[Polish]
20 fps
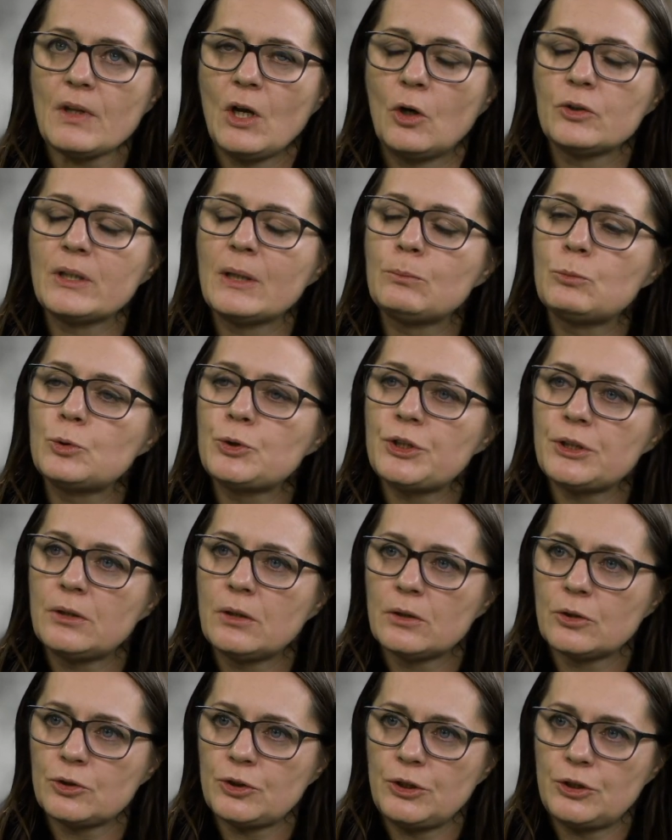ona musi
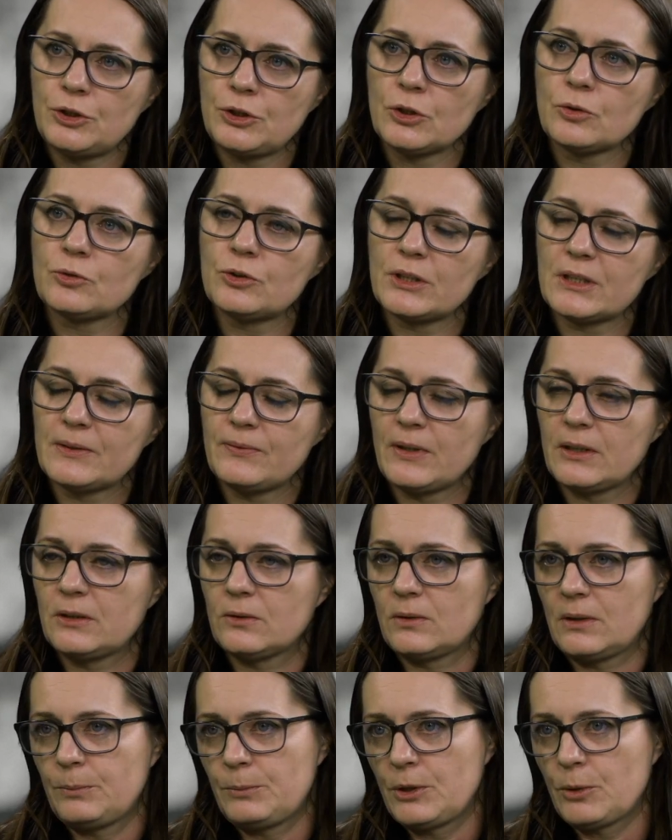donosić ciążę z
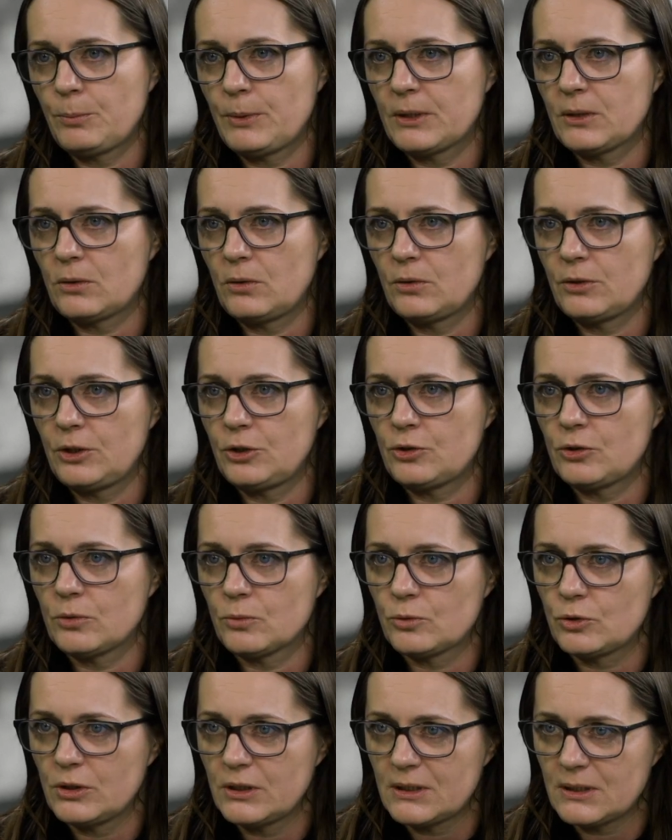wadą
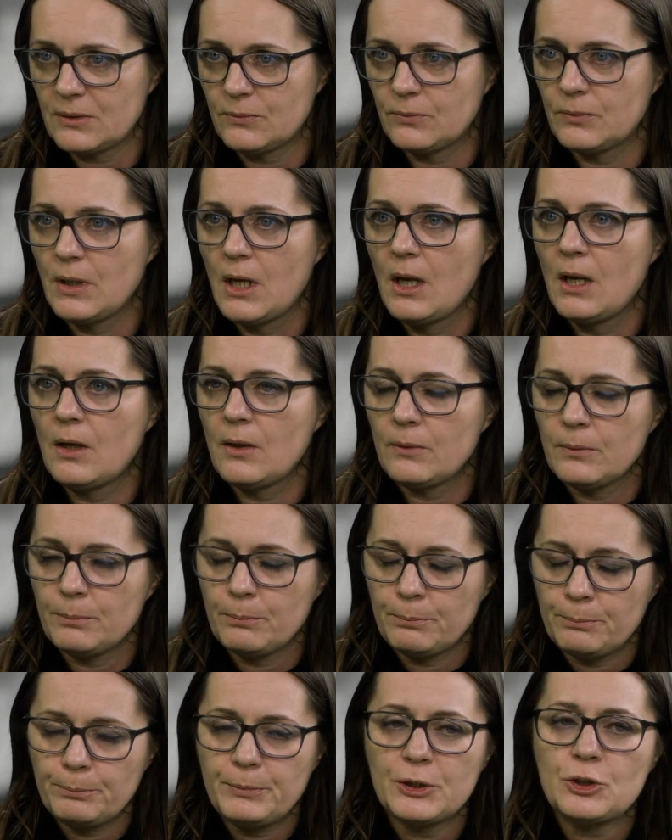embryopatologiczną, czyli z tym
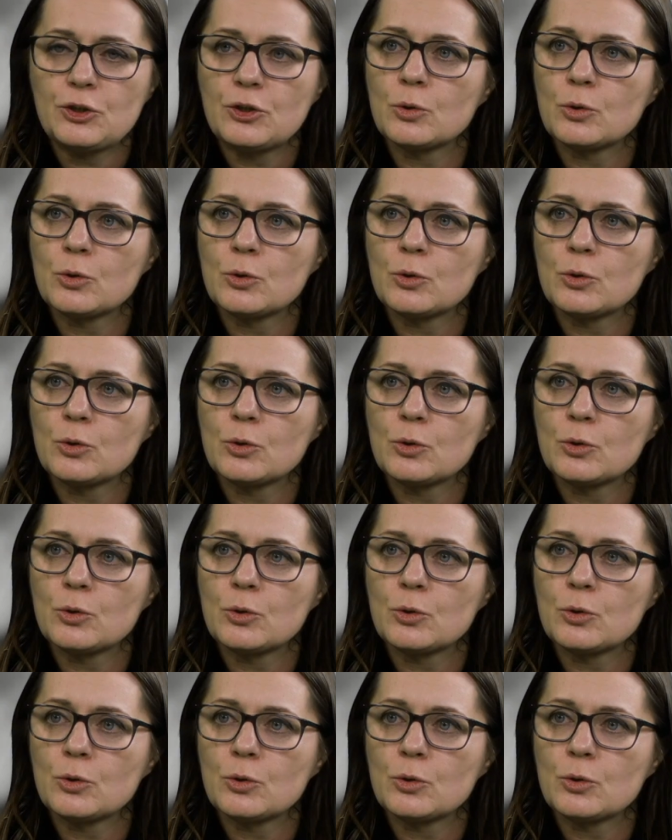być